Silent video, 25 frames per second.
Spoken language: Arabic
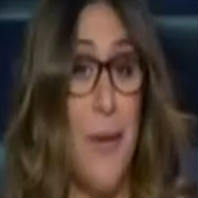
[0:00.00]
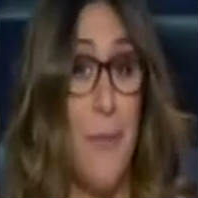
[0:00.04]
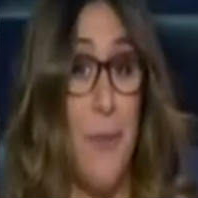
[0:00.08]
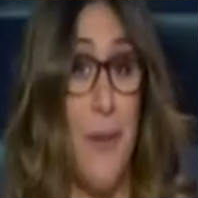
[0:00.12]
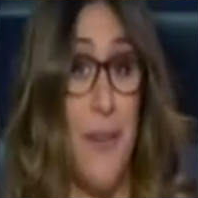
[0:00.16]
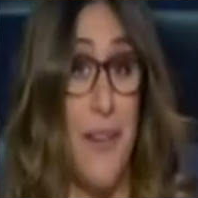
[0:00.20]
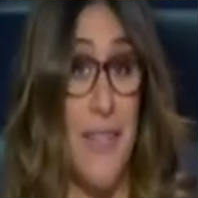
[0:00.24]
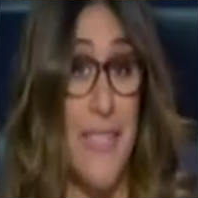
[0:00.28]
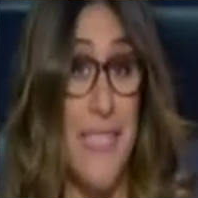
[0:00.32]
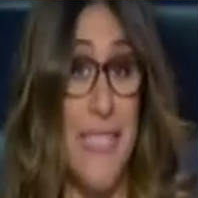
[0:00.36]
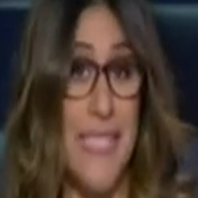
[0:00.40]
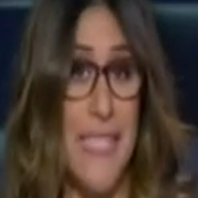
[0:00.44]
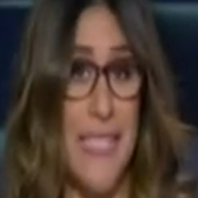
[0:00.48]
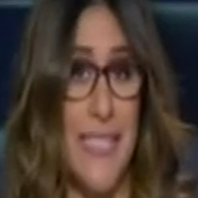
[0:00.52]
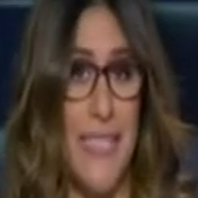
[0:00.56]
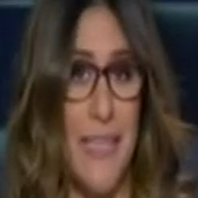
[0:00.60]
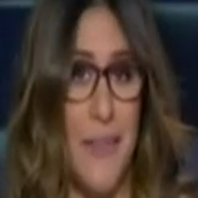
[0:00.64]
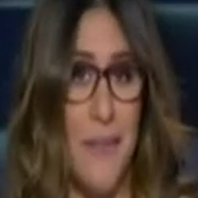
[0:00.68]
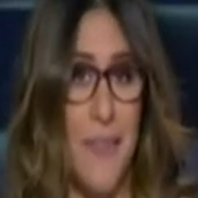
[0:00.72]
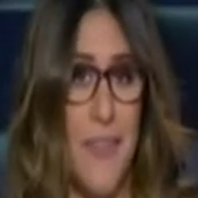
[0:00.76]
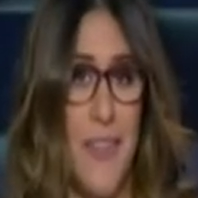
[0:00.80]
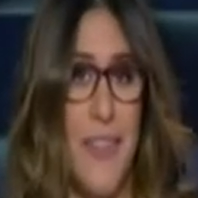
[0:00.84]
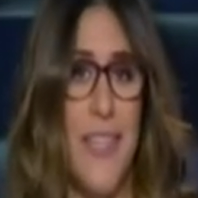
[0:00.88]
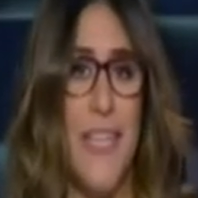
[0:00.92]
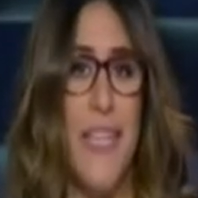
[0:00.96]
والرئيس
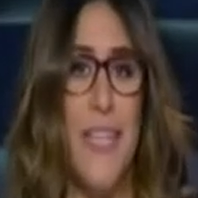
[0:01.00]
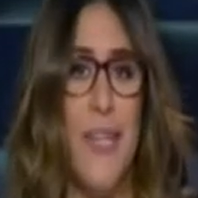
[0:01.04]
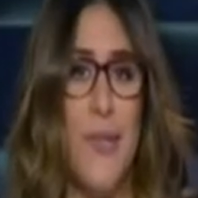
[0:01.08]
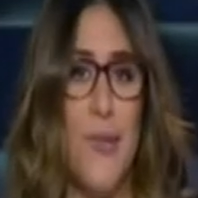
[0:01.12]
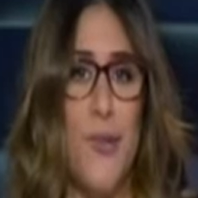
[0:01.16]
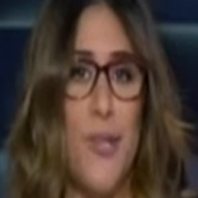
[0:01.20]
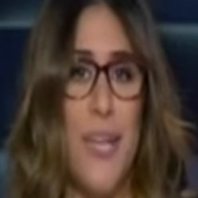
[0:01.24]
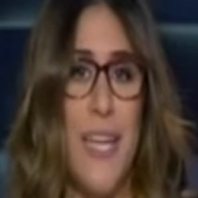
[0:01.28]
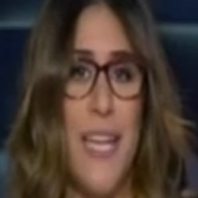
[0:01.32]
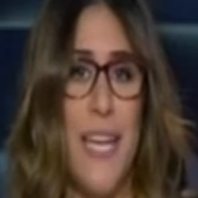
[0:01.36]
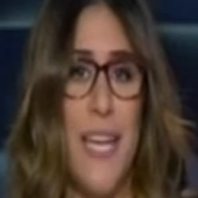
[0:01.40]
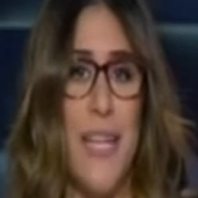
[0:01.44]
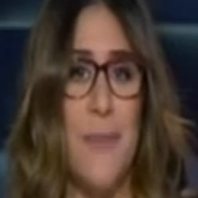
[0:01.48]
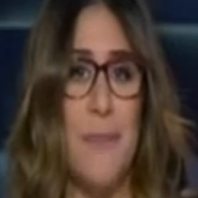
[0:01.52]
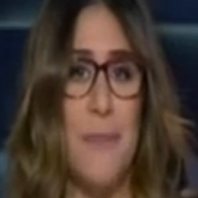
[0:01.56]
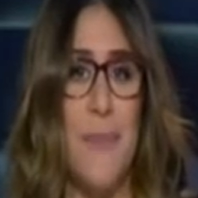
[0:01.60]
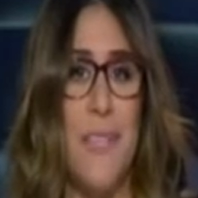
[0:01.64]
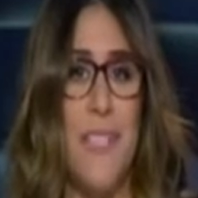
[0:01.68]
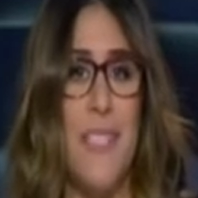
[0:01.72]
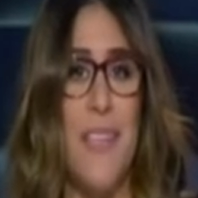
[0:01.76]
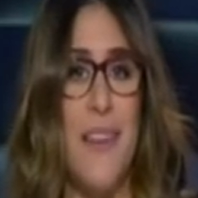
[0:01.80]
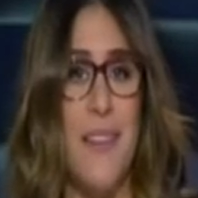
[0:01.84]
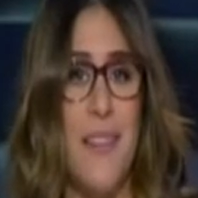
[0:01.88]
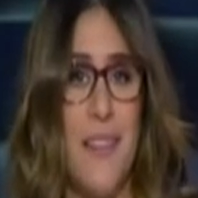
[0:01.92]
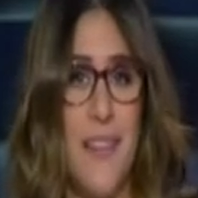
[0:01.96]
التنفيذي لشركة
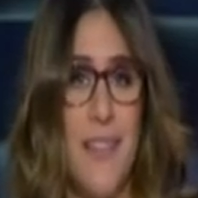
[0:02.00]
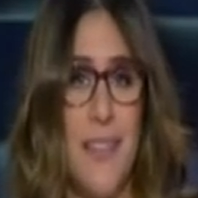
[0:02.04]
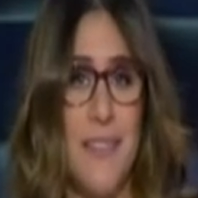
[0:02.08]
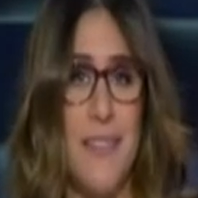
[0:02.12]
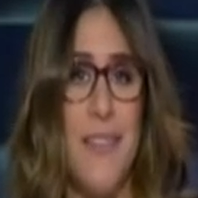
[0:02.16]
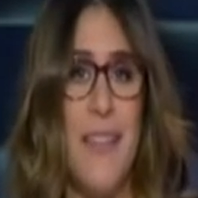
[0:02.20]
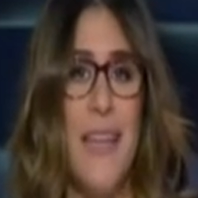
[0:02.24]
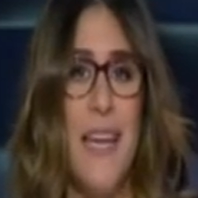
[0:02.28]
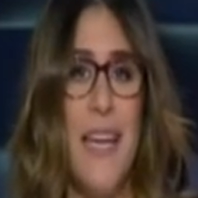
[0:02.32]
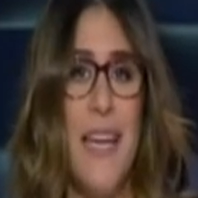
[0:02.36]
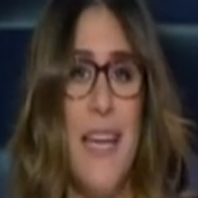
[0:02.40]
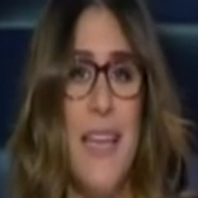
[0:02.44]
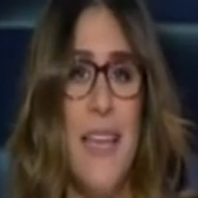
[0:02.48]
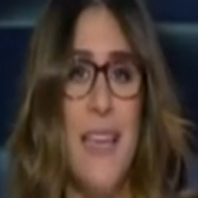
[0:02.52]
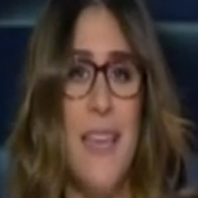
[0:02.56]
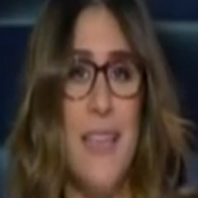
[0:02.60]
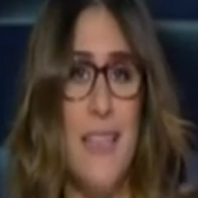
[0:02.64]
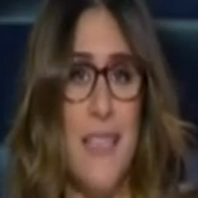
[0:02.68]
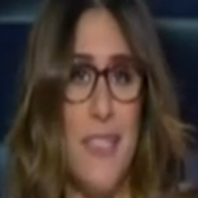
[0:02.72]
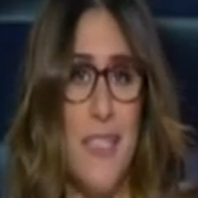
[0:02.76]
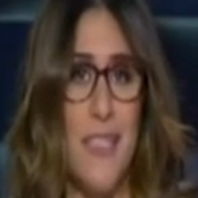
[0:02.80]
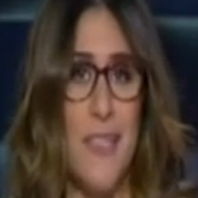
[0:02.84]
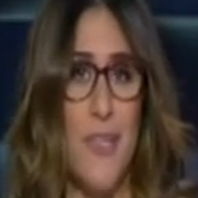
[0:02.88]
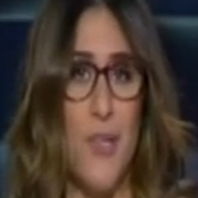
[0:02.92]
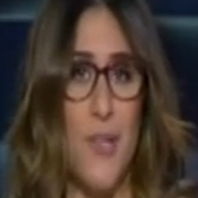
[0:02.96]
مسارات
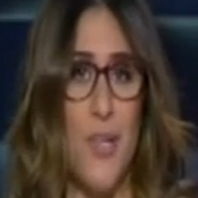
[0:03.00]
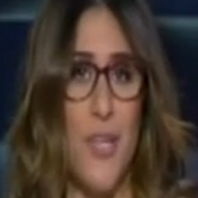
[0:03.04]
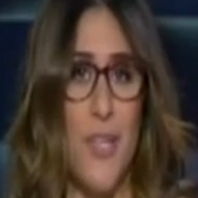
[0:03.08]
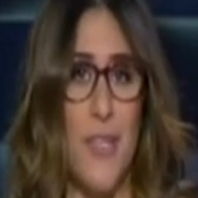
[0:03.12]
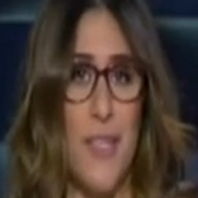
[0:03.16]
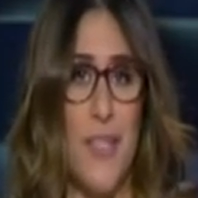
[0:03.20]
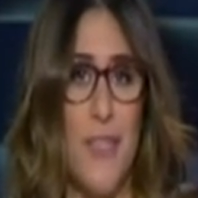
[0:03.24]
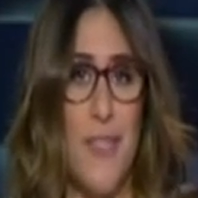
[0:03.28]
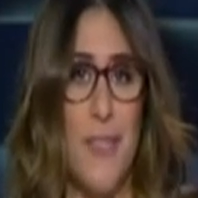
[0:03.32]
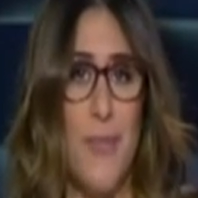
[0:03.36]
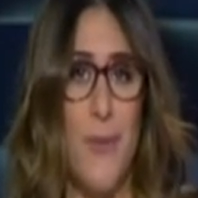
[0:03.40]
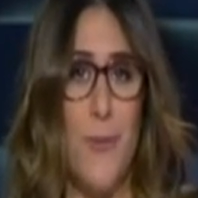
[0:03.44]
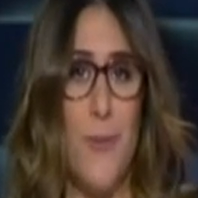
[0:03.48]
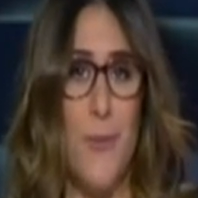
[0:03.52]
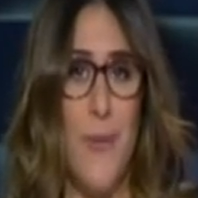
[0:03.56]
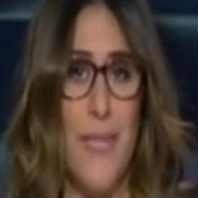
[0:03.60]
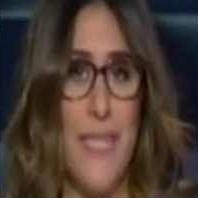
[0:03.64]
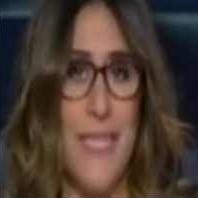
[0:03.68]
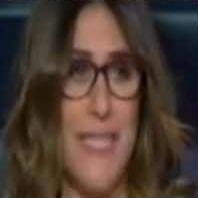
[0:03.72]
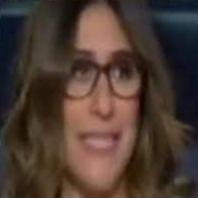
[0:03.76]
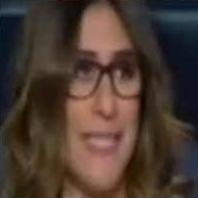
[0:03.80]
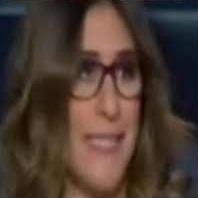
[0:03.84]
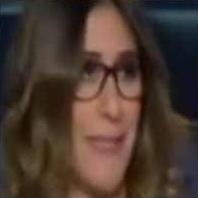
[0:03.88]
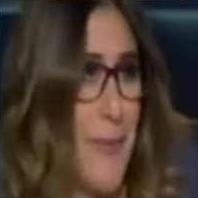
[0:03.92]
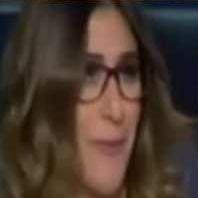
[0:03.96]
للاستشارات
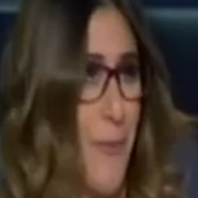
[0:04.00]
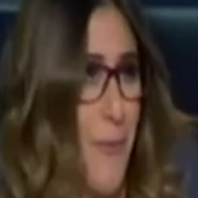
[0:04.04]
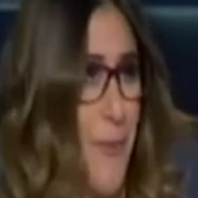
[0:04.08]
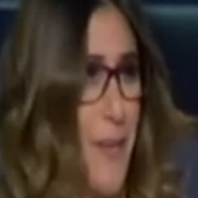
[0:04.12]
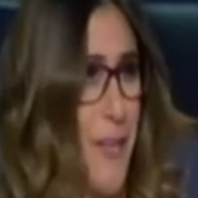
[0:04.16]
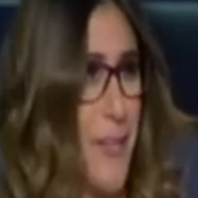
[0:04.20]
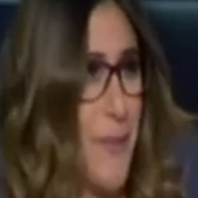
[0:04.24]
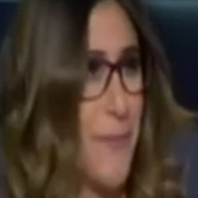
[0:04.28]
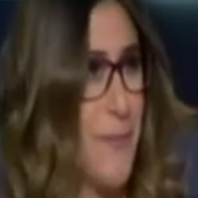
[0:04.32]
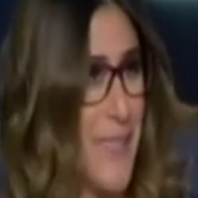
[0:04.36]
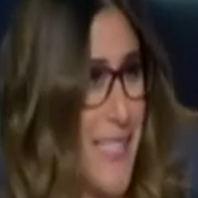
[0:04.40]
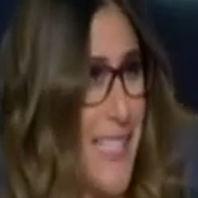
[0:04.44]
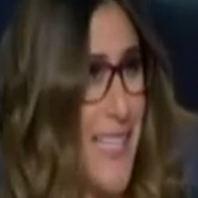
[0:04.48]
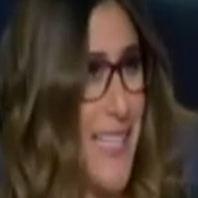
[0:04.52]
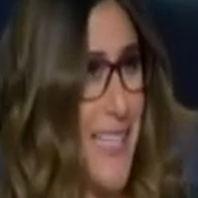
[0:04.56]
والاستثمارات مساء